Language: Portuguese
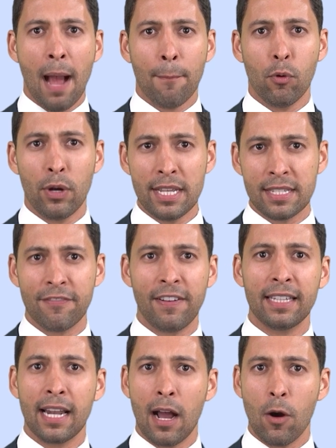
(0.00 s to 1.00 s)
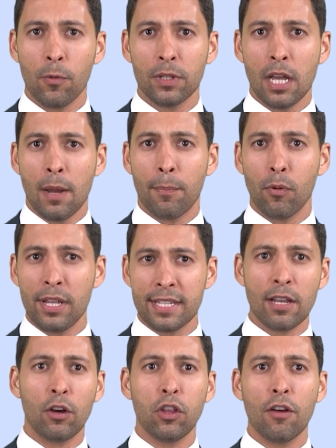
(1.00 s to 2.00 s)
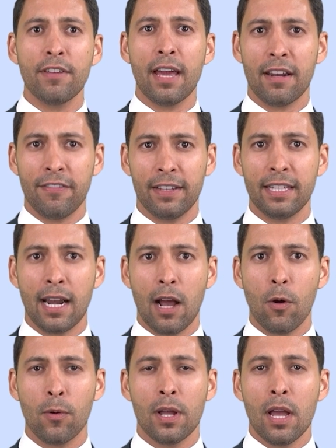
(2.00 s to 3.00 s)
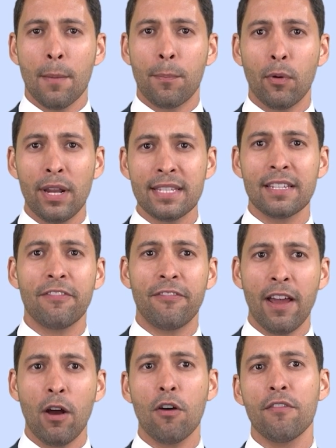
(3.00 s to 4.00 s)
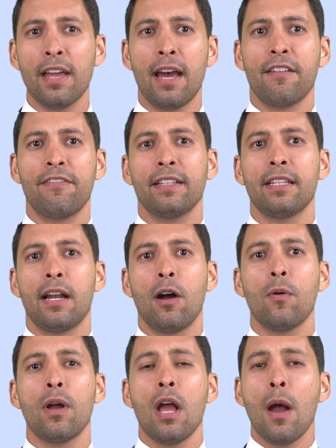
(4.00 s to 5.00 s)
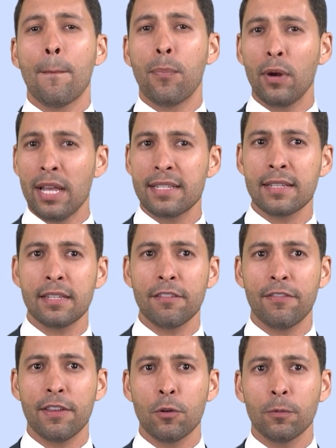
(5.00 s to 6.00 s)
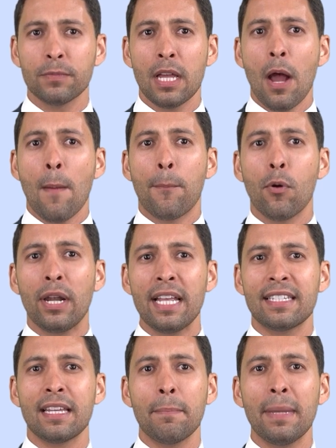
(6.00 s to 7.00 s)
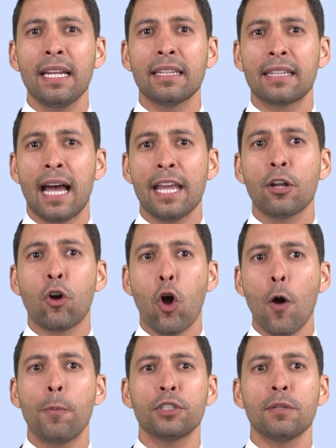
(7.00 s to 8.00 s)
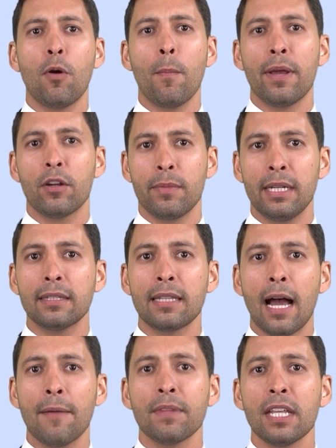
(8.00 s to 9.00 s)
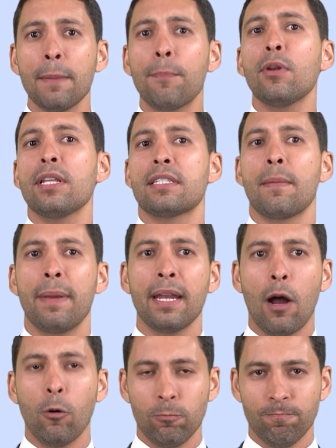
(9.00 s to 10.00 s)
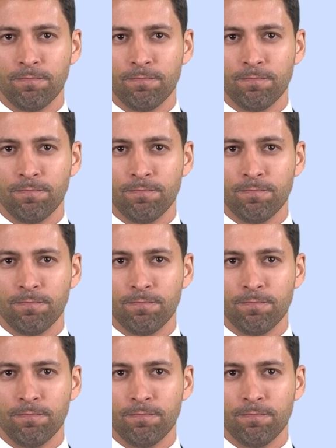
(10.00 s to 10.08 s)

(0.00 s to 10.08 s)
Polícia Federal, Polícia Rodoviária Federal, Polícia Ferroviária Federal, Polícia Civil, Polícia Militar e Corpo de Bombeiro Militar e Polícia Penal.